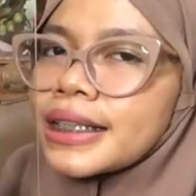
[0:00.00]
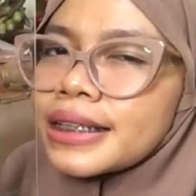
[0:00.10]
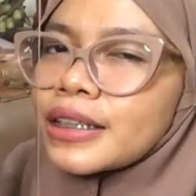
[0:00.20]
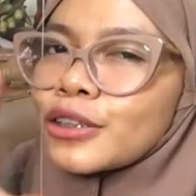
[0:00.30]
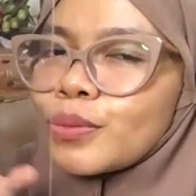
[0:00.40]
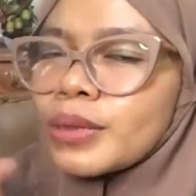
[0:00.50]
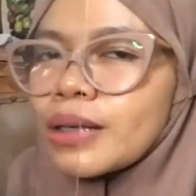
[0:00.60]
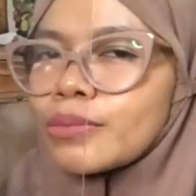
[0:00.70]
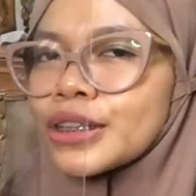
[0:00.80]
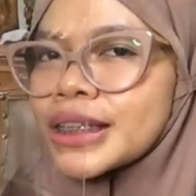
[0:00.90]
ajak sobat
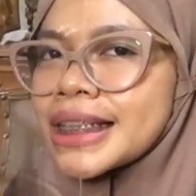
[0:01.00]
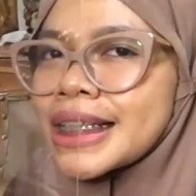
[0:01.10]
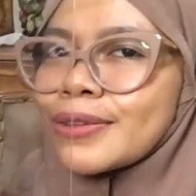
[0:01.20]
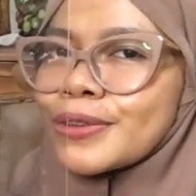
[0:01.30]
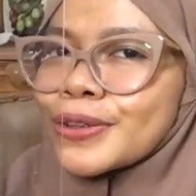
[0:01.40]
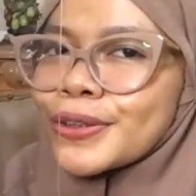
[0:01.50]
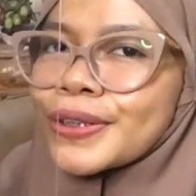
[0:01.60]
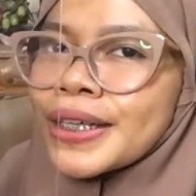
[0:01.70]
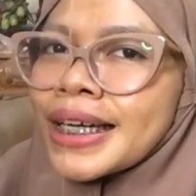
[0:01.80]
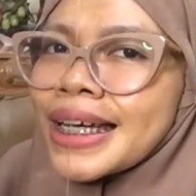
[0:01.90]
abu cigi
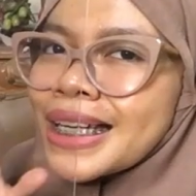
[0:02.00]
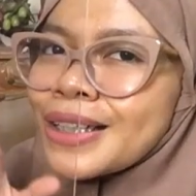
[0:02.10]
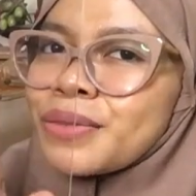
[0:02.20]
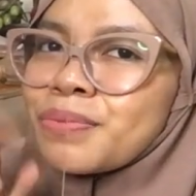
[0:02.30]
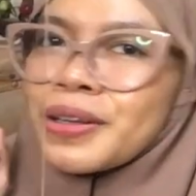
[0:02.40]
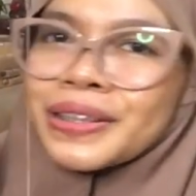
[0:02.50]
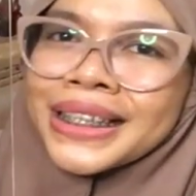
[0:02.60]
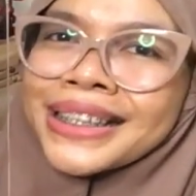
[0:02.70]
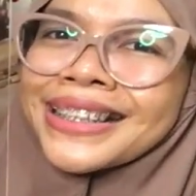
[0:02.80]
untuk ikut proses